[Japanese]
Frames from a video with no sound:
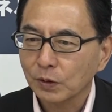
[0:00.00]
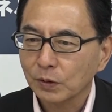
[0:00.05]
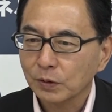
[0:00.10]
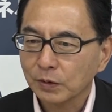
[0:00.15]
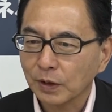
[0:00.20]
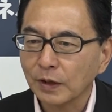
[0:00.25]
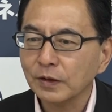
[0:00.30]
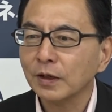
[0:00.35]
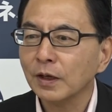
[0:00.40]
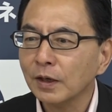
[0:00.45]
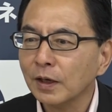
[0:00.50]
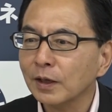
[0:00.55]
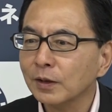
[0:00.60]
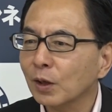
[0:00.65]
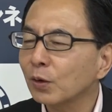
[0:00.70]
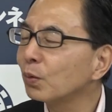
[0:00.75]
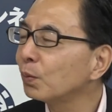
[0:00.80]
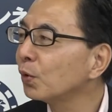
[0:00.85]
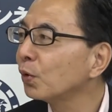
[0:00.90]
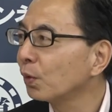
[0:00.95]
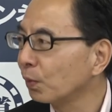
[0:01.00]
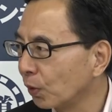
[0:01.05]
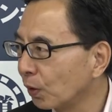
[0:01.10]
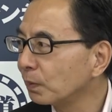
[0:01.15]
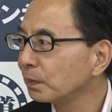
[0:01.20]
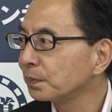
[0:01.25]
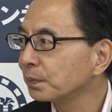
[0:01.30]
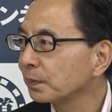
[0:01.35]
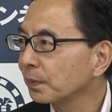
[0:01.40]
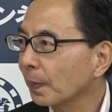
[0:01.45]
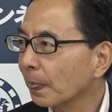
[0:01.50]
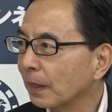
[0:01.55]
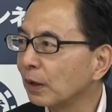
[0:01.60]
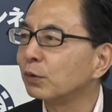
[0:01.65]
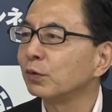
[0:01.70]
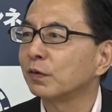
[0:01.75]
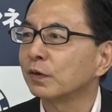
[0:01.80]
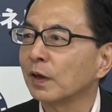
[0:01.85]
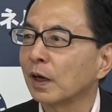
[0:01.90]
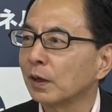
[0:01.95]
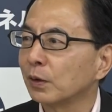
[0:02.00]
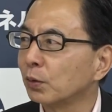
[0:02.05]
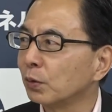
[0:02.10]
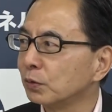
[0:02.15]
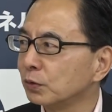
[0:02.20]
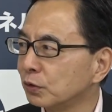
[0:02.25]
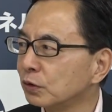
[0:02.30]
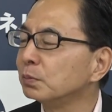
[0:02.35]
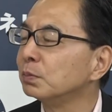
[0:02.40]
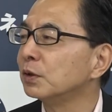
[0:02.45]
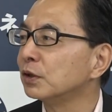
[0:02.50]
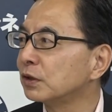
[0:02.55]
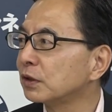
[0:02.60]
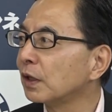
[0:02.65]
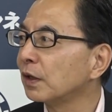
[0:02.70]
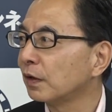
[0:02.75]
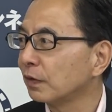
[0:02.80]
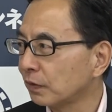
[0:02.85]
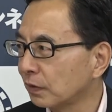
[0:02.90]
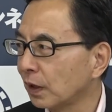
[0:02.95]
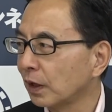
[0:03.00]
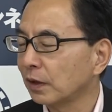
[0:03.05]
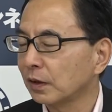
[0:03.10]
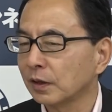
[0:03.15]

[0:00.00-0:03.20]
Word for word: 体験型のものもいくつかあの準備してですね、